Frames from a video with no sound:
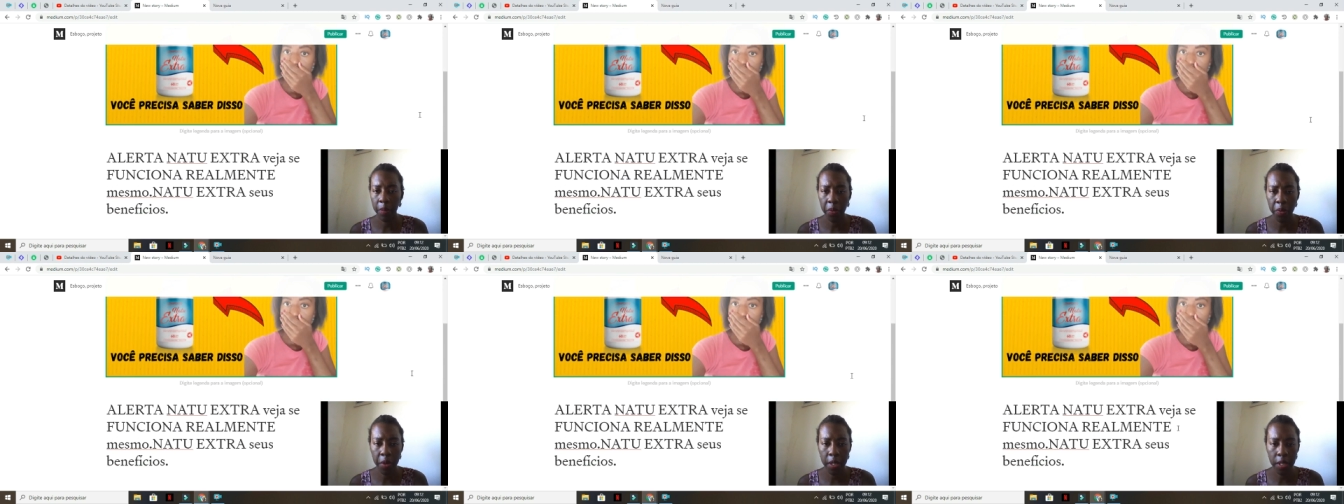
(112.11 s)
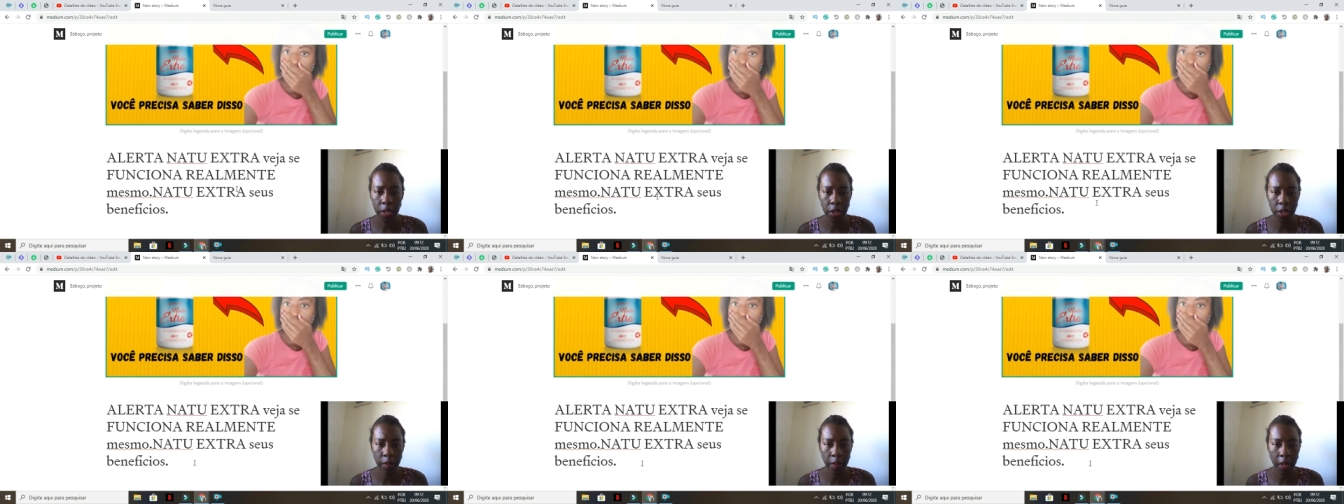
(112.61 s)
muito grande
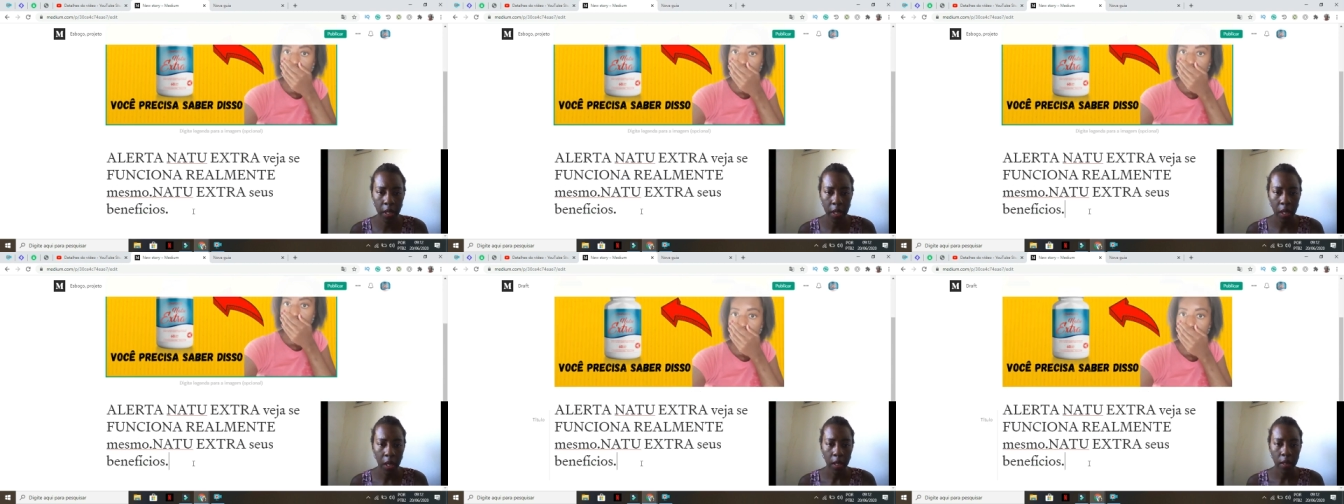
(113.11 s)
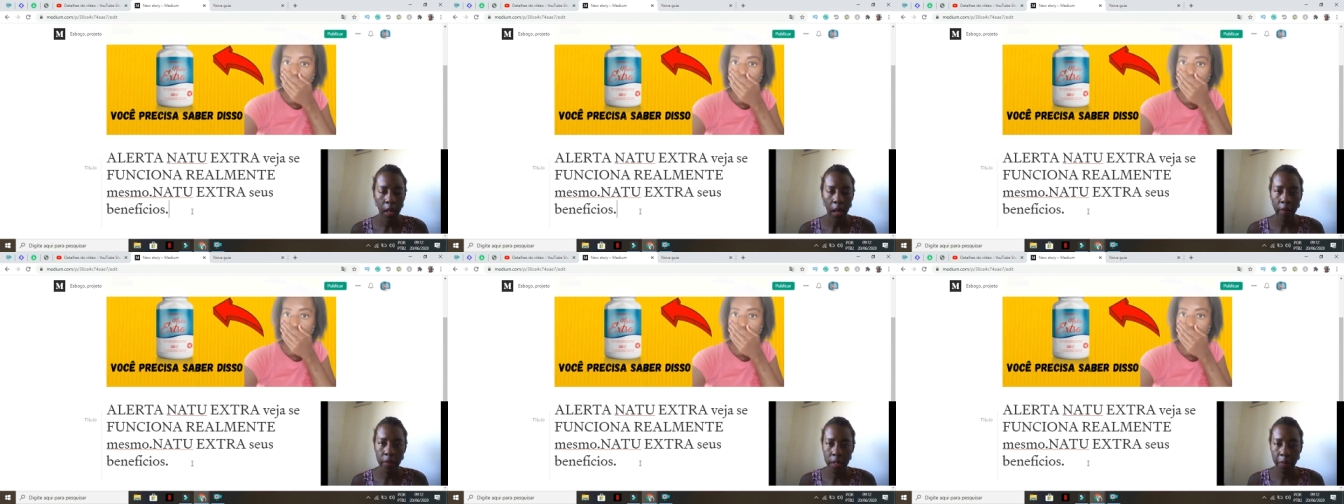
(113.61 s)
também
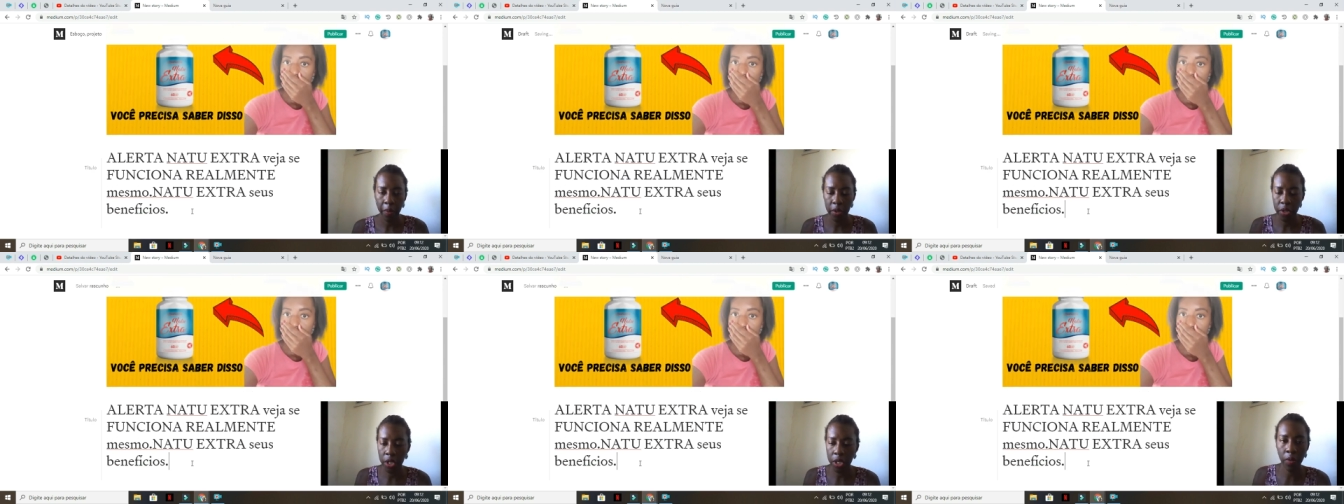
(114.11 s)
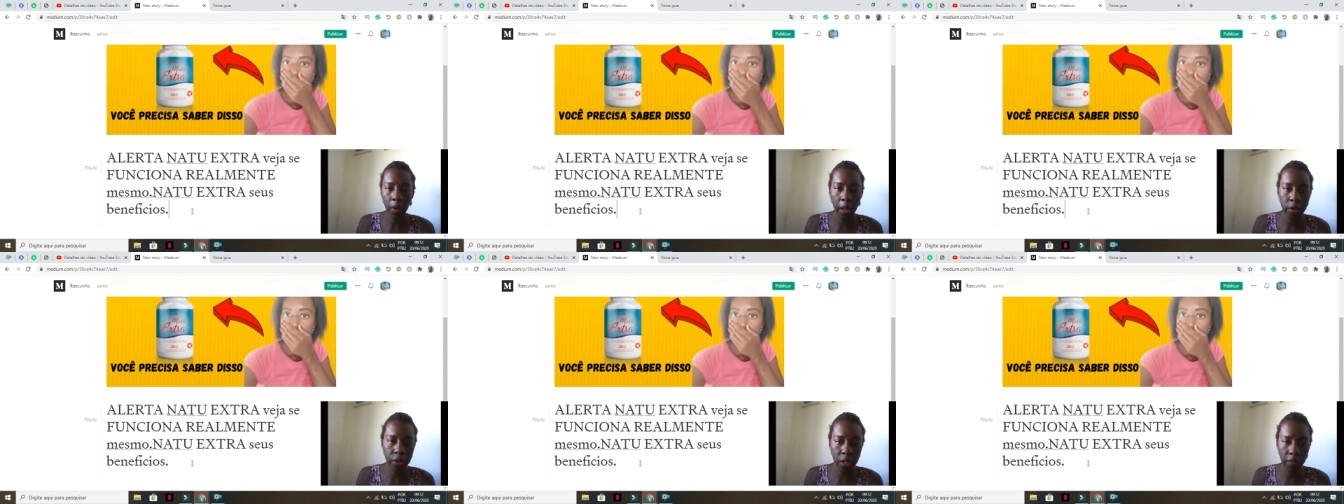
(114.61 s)
tá? Você pode regular
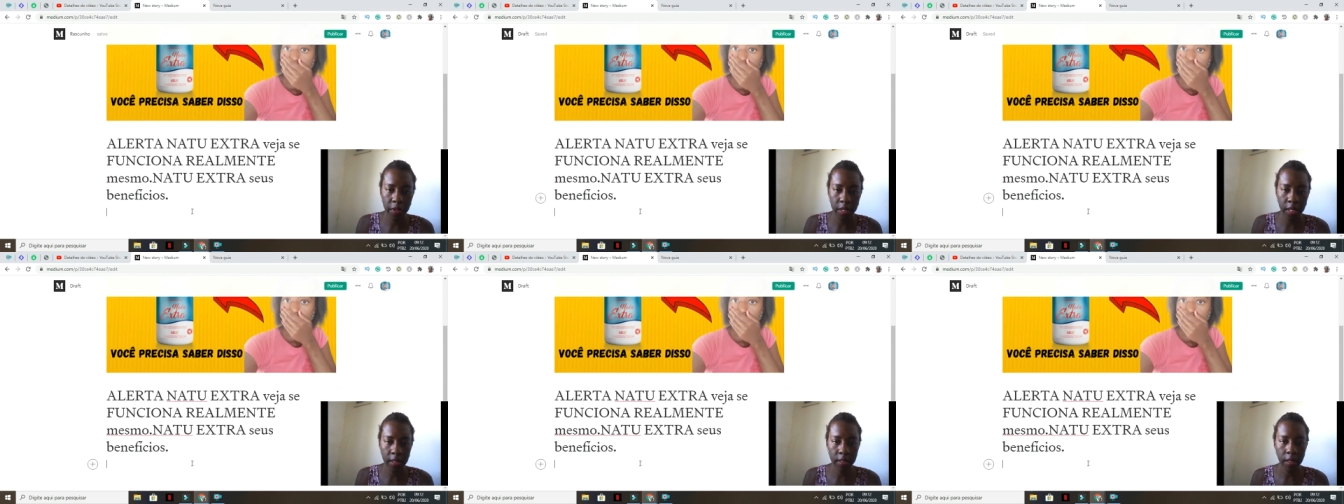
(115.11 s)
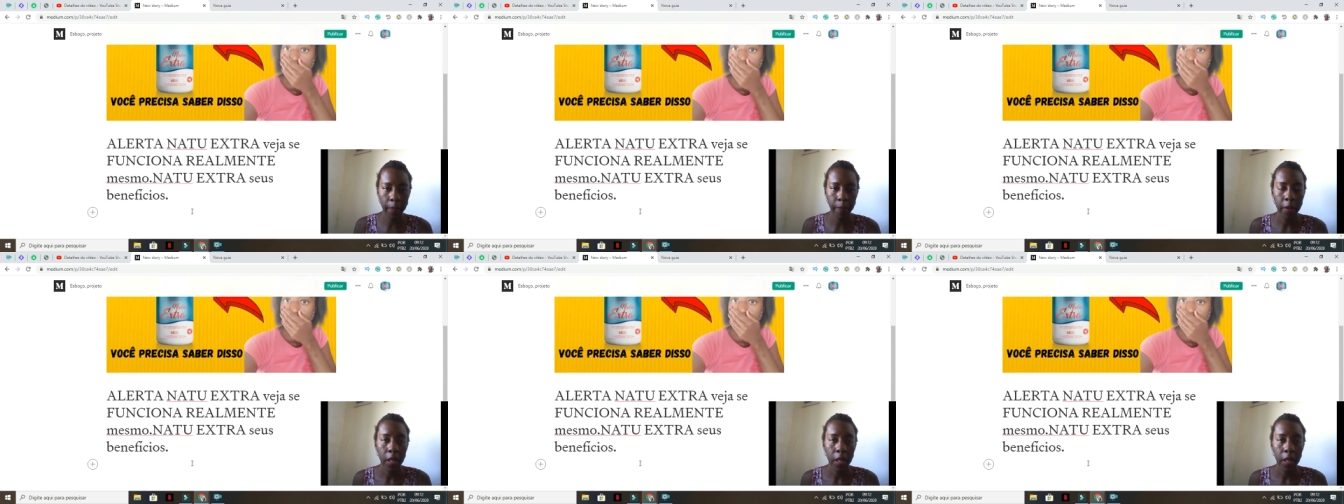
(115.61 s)
do jeito que você quiser.